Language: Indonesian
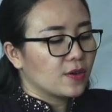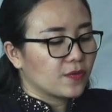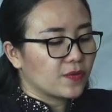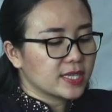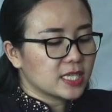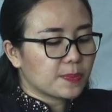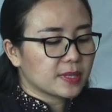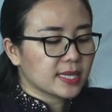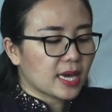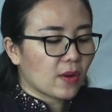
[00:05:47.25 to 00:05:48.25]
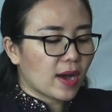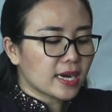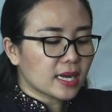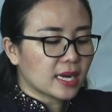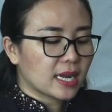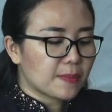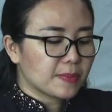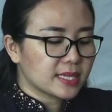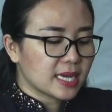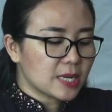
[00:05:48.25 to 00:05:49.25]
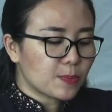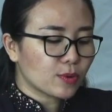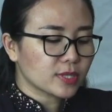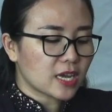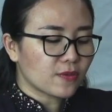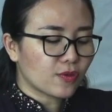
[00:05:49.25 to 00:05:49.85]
Visi perseroan adalah menjadi perusahaan